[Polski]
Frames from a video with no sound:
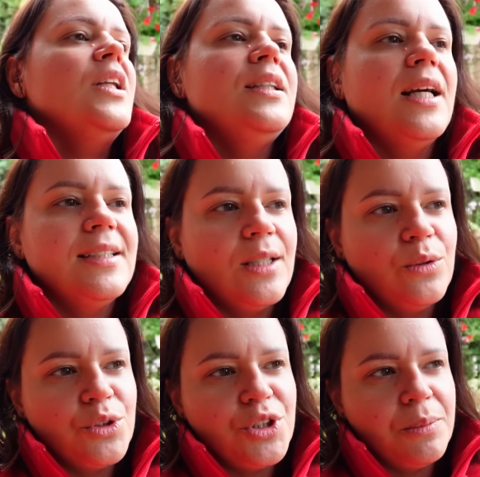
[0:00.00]
I tak
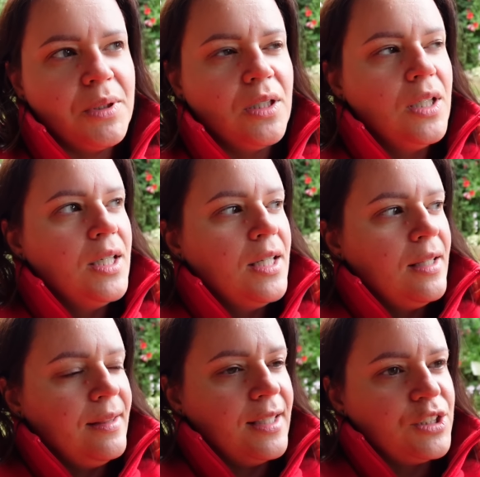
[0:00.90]
zakończymy
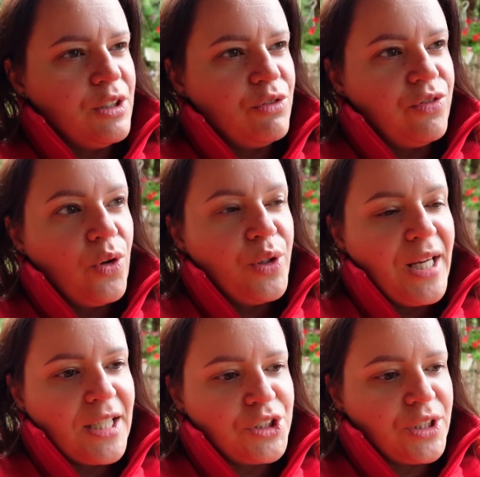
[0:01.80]
nasze
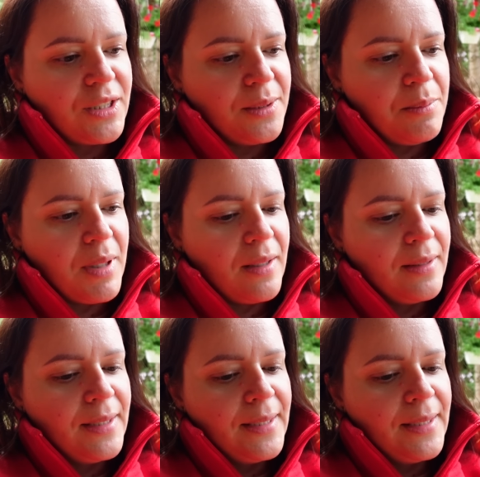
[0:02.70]
wojaże chyba.